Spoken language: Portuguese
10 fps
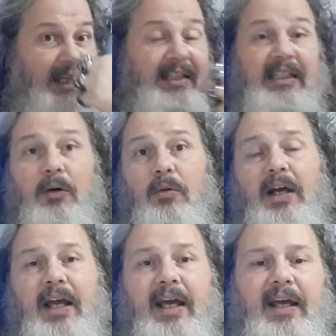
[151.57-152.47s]
Então,
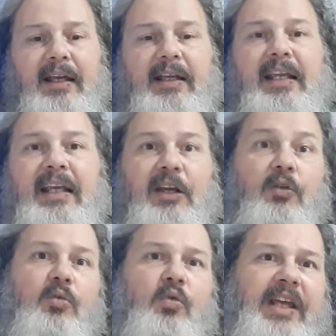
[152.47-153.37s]
é, é e, e
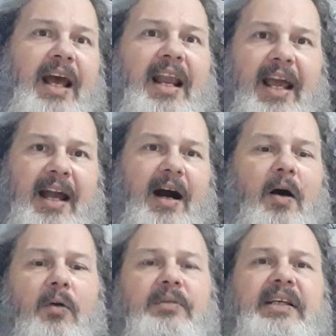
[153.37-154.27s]
o, o, que é
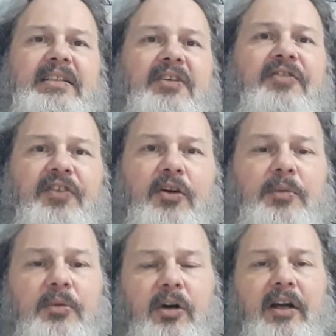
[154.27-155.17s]
legal nesse
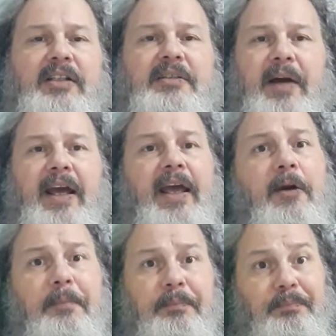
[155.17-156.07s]
filme, o Man
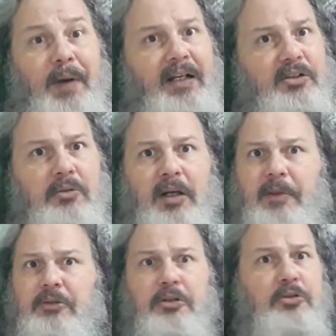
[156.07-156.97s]
eu
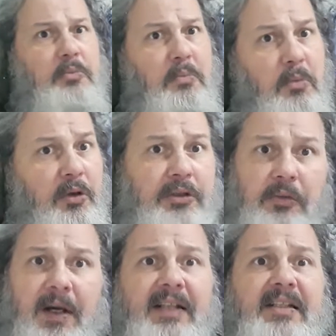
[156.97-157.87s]
particularmente acho
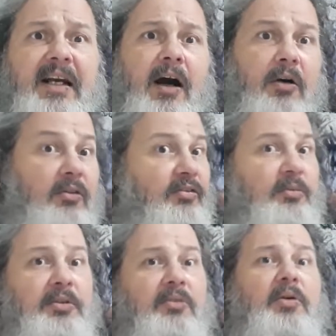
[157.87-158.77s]
muito mais legal que o
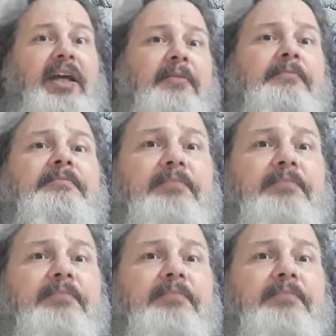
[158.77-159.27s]
filme do Queen,